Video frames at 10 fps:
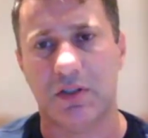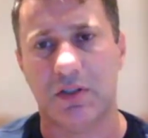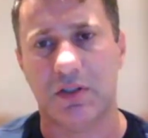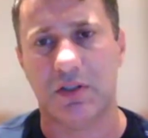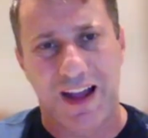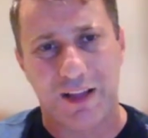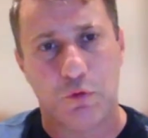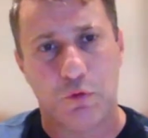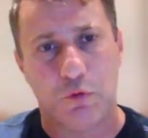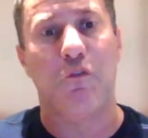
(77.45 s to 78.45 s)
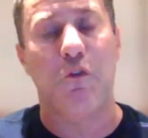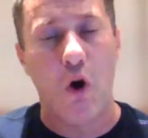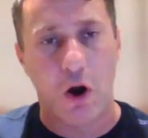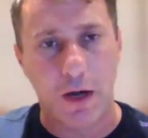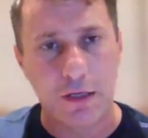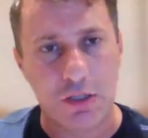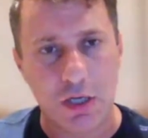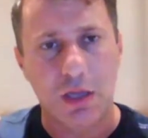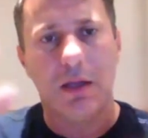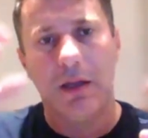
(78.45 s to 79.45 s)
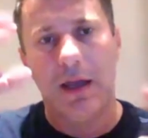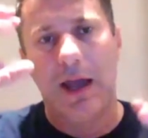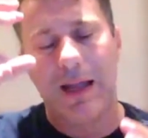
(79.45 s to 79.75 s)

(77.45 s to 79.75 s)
de fato forte né,